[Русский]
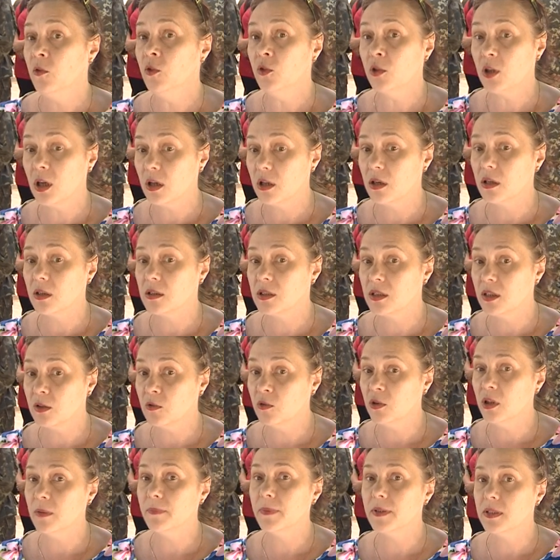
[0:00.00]
Он как
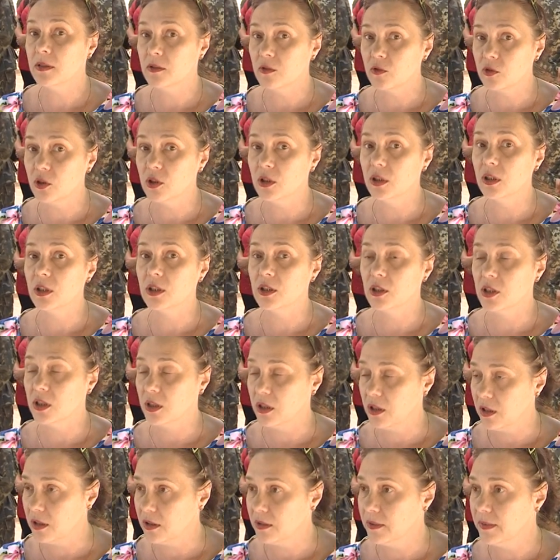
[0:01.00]
законопослушный
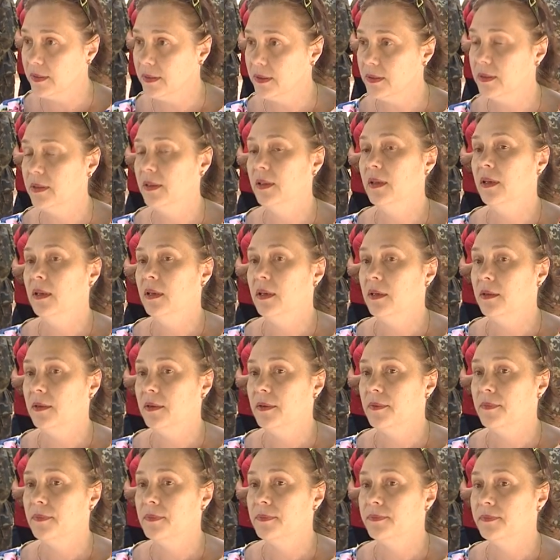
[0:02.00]
гражданин
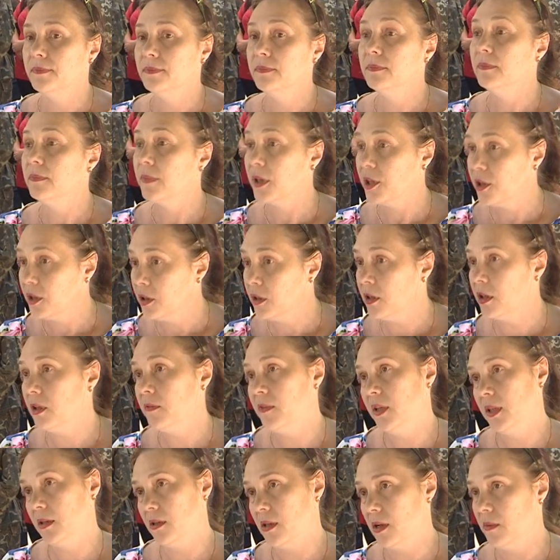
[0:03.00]
поехал в
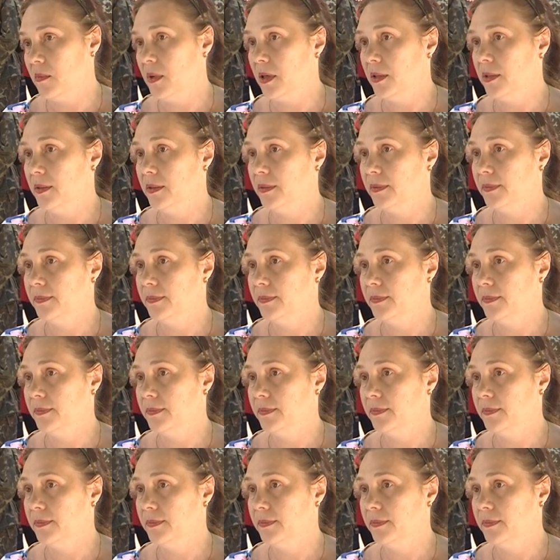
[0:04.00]
военкомат.